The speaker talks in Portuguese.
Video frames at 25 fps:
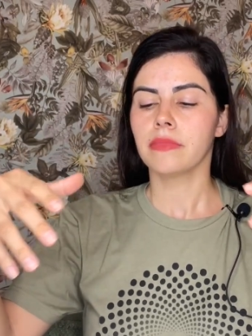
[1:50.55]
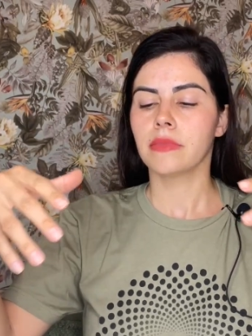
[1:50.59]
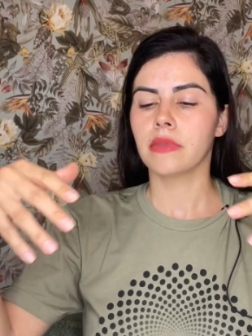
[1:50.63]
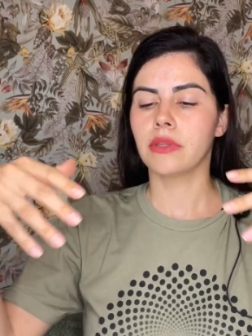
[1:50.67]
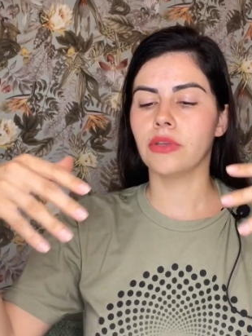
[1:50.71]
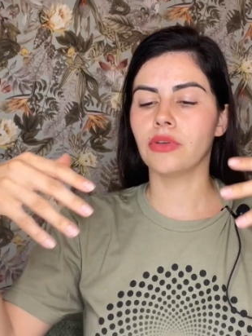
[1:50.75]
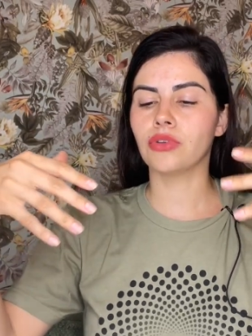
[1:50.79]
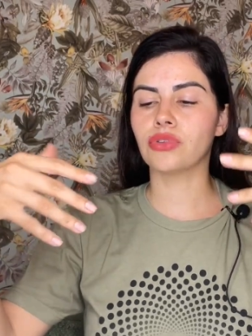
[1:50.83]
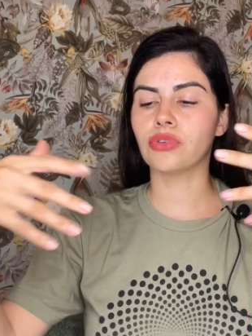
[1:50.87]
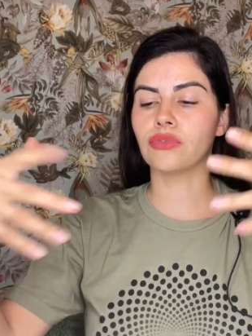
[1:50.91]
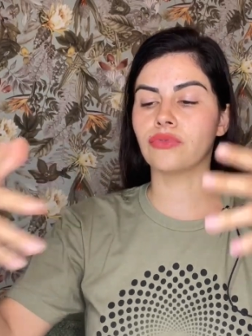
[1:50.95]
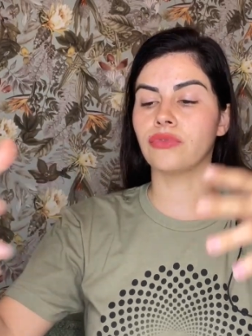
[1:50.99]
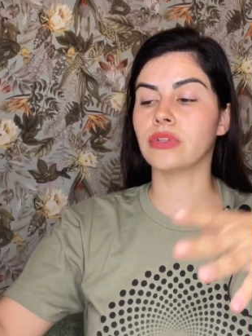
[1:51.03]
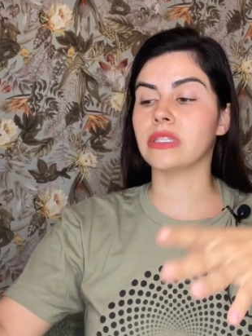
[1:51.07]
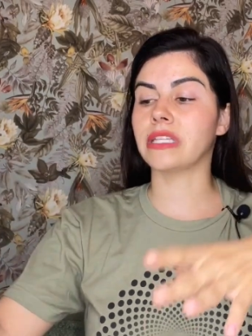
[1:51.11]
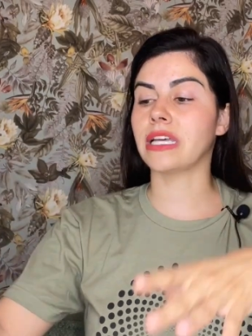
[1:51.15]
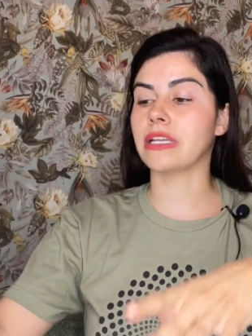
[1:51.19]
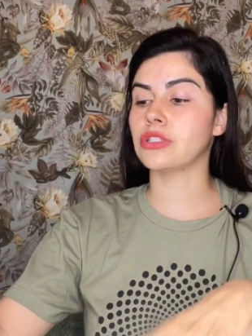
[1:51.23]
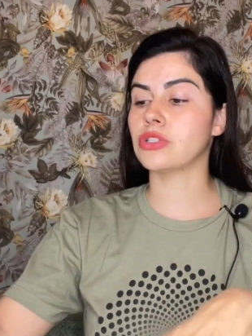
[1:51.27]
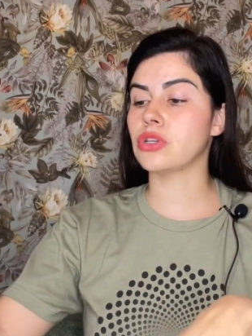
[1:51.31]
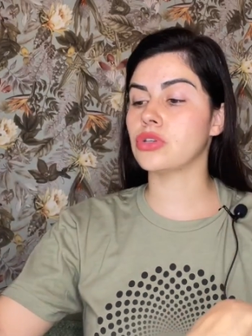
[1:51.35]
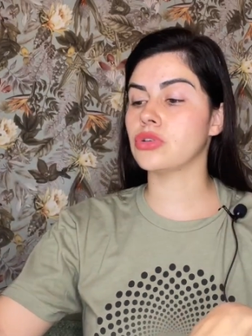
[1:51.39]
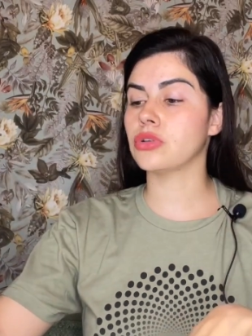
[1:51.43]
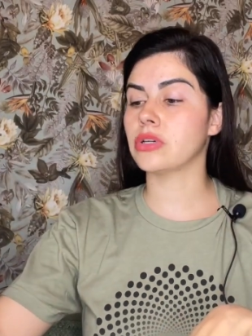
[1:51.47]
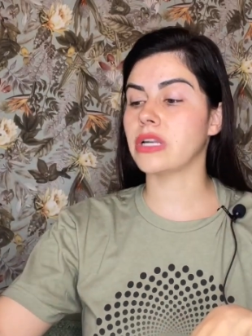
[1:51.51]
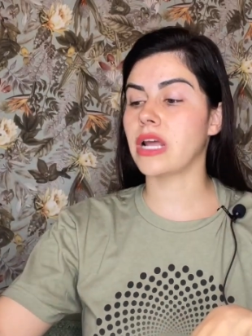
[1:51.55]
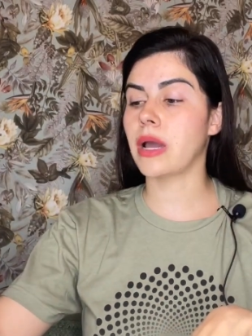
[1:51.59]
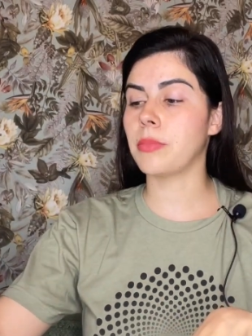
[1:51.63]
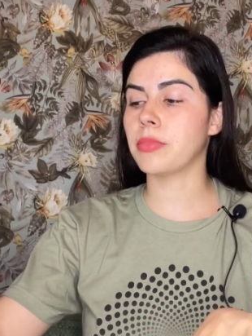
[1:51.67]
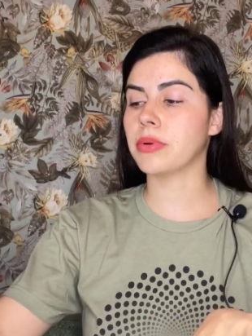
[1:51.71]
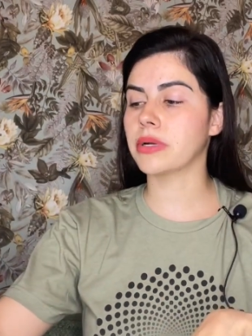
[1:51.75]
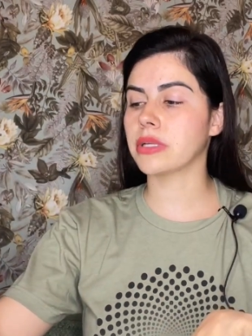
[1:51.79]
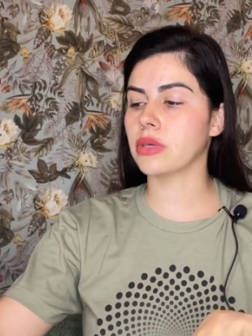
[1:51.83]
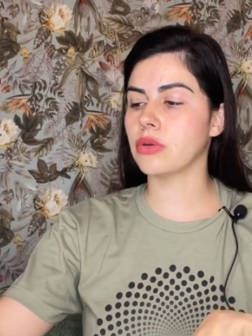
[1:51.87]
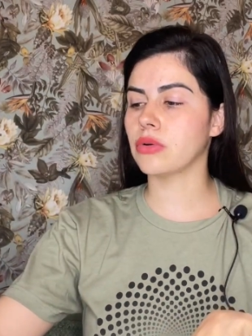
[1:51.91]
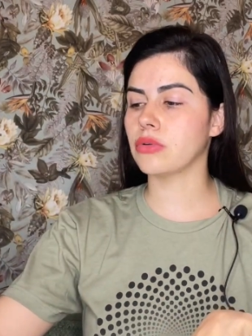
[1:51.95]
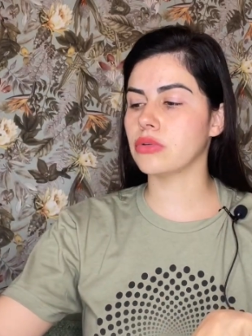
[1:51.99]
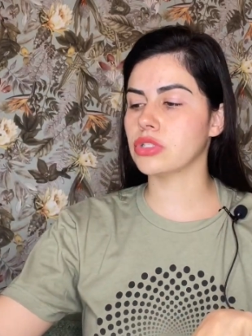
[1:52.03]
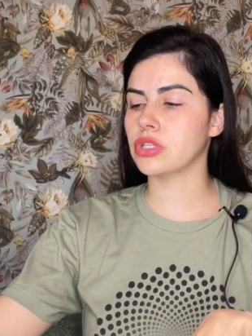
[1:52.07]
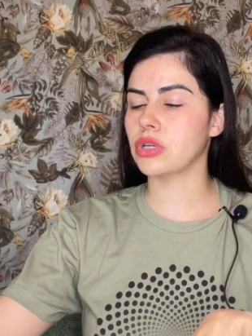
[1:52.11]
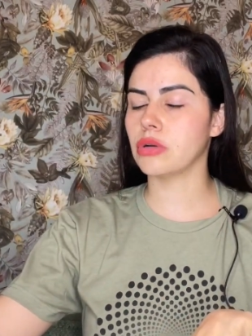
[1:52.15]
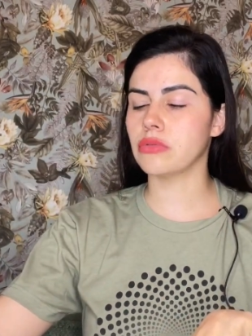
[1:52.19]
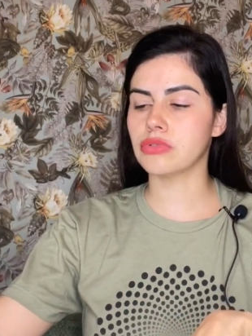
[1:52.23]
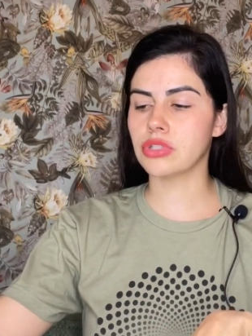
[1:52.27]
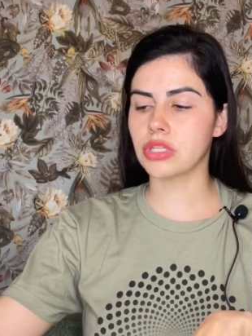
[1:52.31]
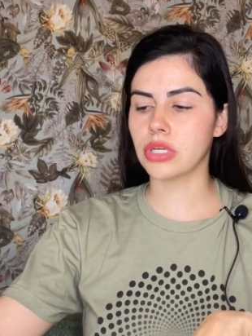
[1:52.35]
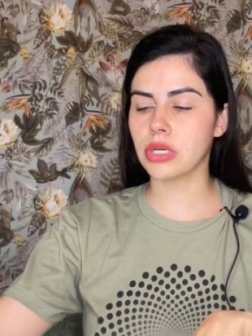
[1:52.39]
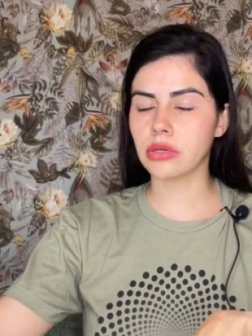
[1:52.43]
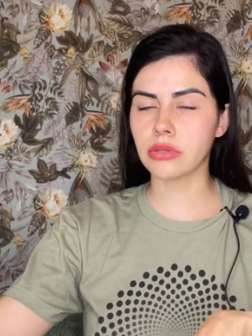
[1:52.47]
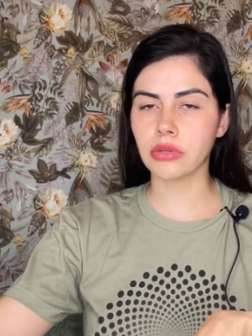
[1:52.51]
E eu tô com vontade de chorar porque hoje é um
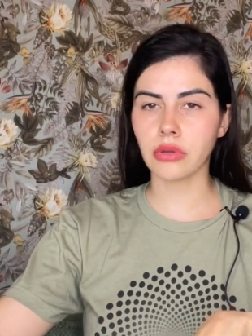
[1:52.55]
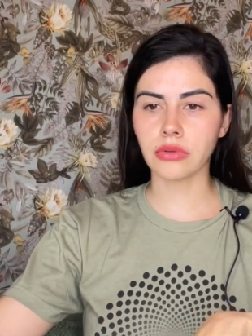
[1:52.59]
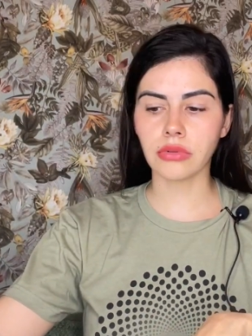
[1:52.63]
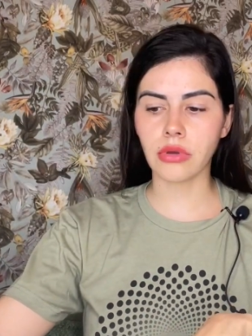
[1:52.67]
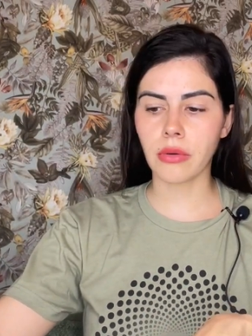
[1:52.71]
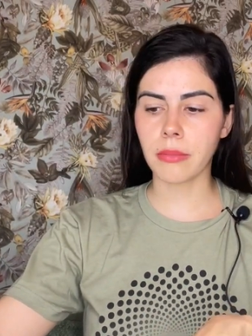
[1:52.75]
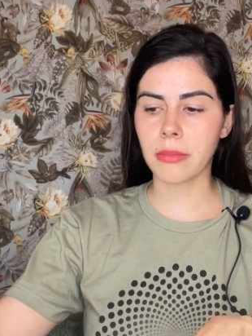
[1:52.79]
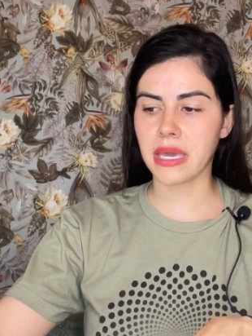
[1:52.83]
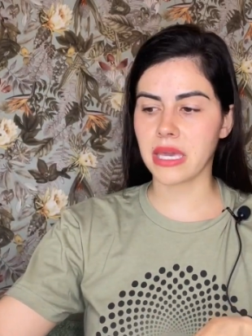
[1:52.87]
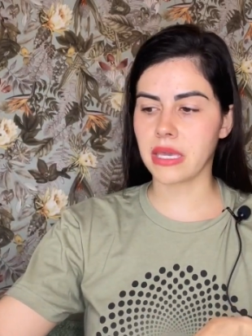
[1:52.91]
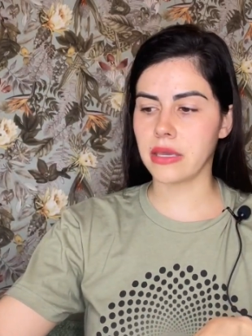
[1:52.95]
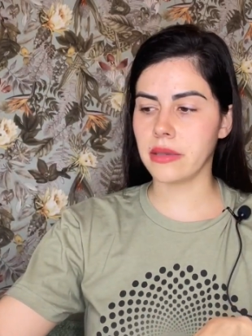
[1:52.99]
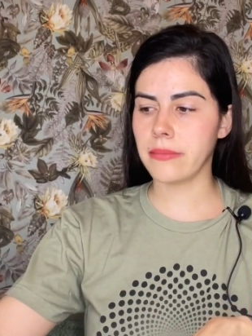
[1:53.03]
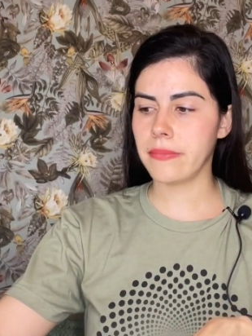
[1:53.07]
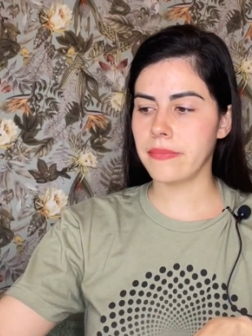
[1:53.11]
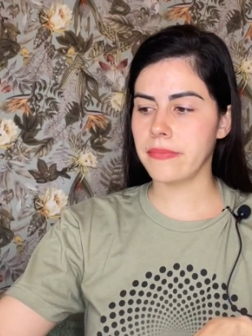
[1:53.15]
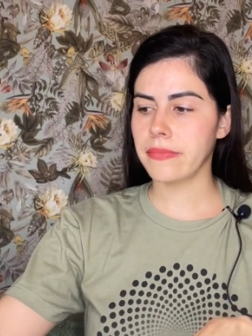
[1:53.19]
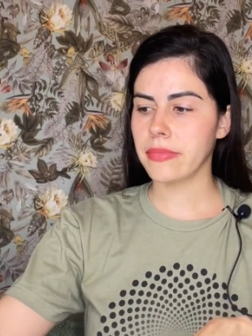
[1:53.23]
dia que eu não tô bem.